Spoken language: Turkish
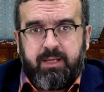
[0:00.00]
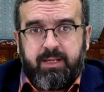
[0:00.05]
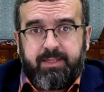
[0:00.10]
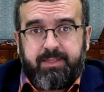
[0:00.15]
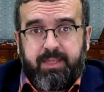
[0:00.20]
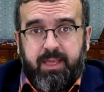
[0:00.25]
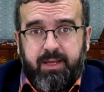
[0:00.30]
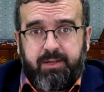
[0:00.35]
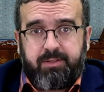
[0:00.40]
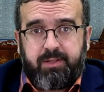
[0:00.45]

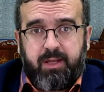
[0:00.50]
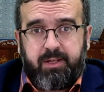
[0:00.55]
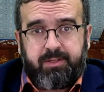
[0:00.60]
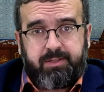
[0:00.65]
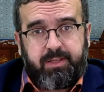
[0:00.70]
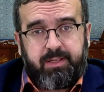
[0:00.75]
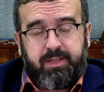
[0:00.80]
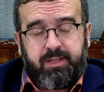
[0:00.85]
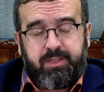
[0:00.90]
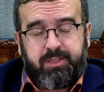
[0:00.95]
Tekrar
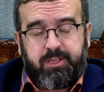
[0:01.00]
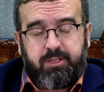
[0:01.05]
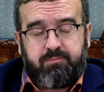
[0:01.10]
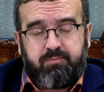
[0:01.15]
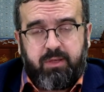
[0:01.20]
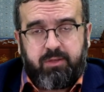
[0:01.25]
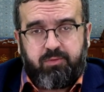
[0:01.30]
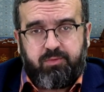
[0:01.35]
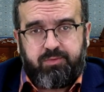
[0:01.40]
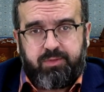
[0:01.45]

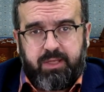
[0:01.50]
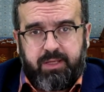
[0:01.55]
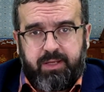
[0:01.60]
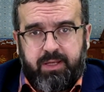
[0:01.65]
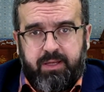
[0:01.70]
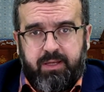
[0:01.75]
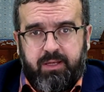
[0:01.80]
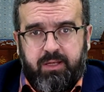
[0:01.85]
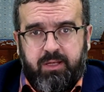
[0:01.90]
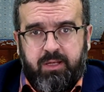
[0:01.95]
diriltilmek
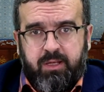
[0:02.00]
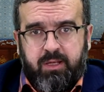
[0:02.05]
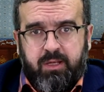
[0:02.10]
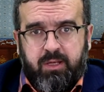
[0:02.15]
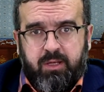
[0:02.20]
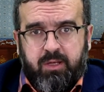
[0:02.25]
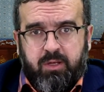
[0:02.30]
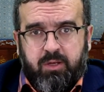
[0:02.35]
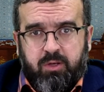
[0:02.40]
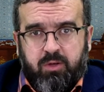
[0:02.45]
üzere
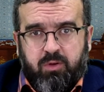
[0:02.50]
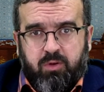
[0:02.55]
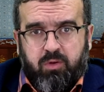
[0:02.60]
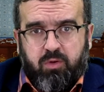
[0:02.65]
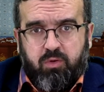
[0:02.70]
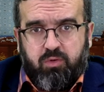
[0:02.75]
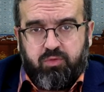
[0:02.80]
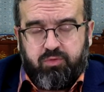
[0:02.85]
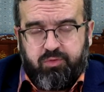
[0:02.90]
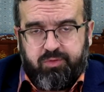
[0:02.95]

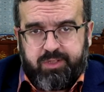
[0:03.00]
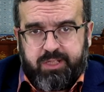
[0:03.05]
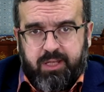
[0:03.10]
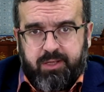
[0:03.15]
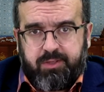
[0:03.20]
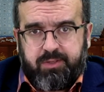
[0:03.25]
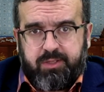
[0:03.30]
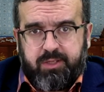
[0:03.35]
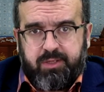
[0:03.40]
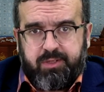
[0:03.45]

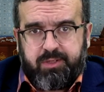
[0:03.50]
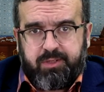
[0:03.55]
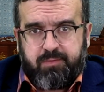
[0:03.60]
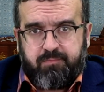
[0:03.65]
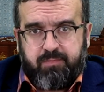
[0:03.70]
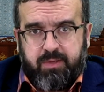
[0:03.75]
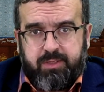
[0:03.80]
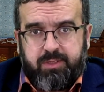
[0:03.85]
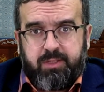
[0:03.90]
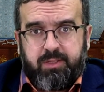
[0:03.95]
ölecektir
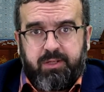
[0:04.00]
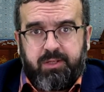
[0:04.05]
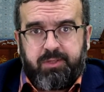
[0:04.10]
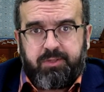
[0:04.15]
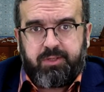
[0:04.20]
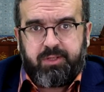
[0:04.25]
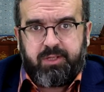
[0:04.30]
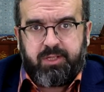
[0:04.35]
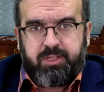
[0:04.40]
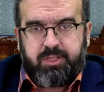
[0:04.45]
ve
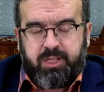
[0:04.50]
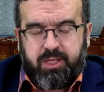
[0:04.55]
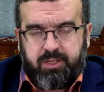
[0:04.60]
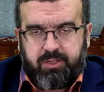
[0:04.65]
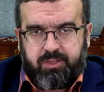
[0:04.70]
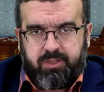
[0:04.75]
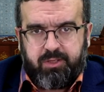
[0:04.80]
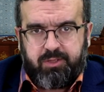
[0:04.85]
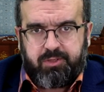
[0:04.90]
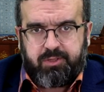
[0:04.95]

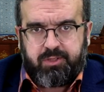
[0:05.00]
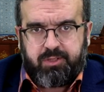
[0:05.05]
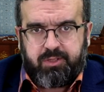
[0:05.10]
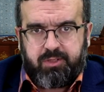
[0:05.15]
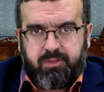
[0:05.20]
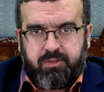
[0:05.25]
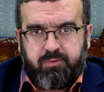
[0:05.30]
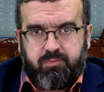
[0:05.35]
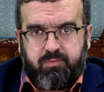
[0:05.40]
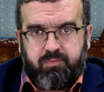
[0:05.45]

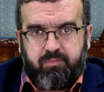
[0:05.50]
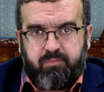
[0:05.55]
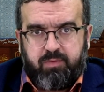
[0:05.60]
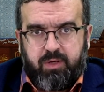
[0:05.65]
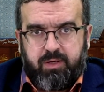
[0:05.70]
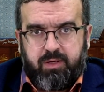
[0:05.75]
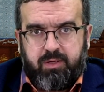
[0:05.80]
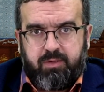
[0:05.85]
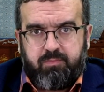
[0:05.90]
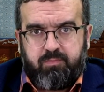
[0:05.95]
diriltilecektir.
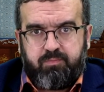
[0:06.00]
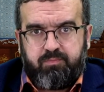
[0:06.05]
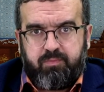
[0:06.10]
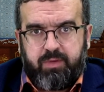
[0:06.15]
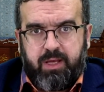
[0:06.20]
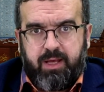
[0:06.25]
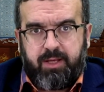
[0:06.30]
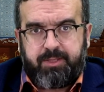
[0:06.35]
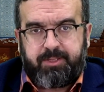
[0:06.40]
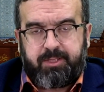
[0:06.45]

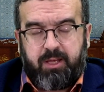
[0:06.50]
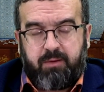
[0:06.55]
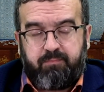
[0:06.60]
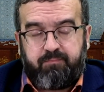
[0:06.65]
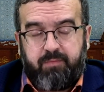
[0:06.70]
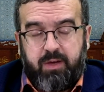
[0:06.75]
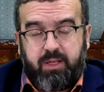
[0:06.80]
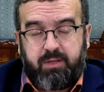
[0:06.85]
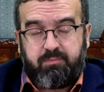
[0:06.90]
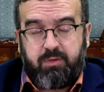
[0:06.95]
Hesap
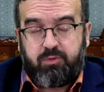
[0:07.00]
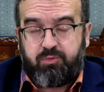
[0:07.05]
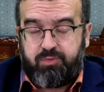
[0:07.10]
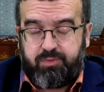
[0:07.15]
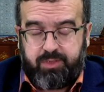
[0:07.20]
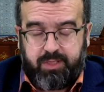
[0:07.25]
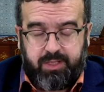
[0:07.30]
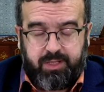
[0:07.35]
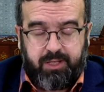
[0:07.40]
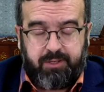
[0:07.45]
vermek
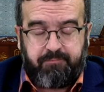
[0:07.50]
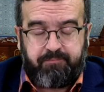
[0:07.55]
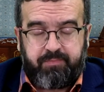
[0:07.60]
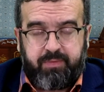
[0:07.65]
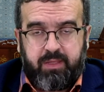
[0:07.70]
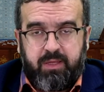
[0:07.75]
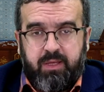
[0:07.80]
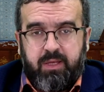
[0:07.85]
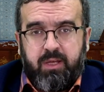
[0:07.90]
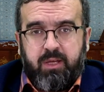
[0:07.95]
üzere.
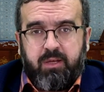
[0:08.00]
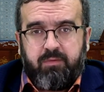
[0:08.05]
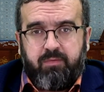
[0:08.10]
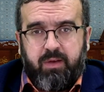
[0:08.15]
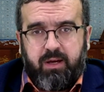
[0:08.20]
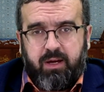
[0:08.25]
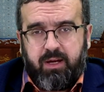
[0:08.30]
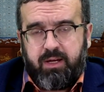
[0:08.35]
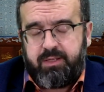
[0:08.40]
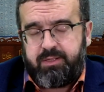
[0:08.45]
Ve
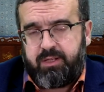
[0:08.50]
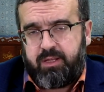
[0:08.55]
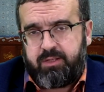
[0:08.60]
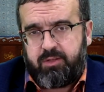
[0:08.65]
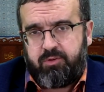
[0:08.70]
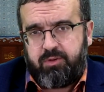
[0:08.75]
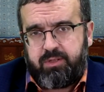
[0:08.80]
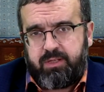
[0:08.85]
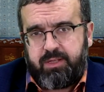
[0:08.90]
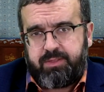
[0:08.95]
aynen
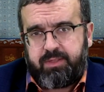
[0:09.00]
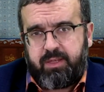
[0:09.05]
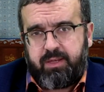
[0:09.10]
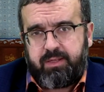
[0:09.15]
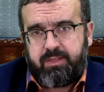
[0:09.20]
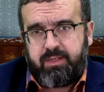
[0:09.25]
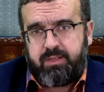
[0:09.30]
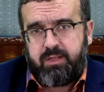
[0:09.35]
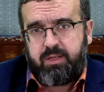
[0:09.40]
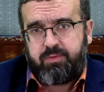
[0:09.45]
öyle de
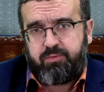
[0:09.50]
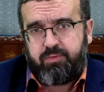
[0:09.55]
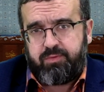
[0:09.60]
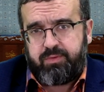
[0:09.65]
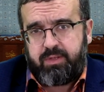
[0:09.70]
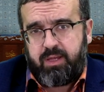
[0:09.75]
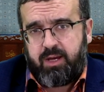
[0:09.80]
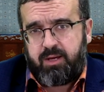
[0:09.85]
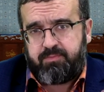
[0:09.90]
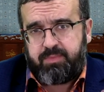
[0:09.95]
yine
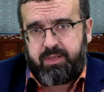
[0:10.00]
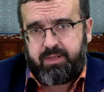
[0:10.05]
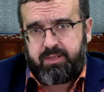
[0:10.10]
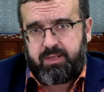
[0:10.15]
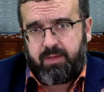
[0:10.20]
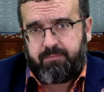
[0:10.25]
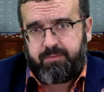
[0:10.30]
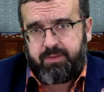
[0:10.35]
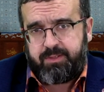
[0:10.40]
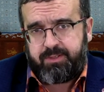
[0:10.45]
dünya bir
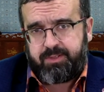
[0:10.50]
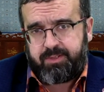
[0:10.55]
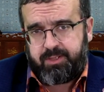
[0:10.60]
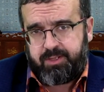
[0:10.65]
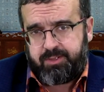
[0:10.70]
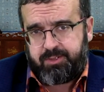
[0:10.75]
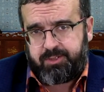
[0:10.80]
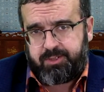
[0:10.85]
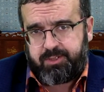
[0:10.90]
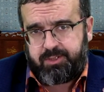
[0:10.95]

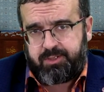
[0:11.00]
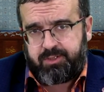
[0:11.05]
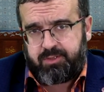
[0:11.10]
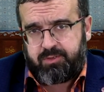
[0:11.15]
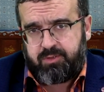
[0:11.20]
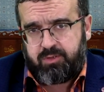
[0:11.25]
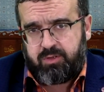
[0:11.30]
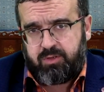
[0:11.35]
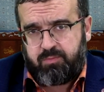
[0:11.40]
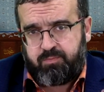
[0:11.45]
nefistir,
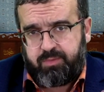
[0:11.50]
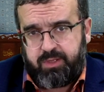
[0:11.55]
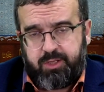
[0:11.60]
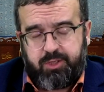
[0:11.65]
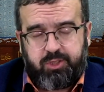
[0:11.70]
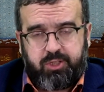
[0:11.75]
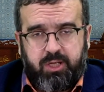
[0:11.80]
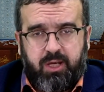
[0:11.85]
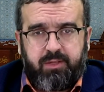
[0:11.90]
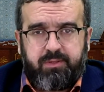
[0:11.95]
bir
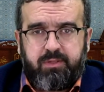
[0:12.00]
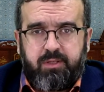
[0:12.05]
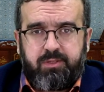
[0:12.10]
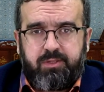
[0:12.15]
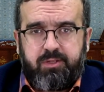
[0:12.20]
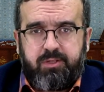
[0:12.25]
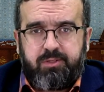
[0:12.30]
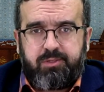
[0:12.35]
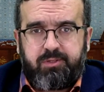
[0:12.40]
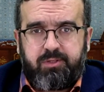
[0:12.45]

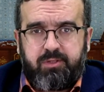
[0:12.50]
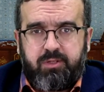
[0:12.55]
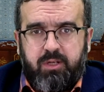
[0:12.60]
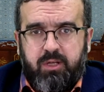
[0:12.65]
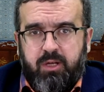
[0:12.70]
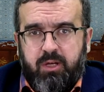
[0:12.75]
canlıdır.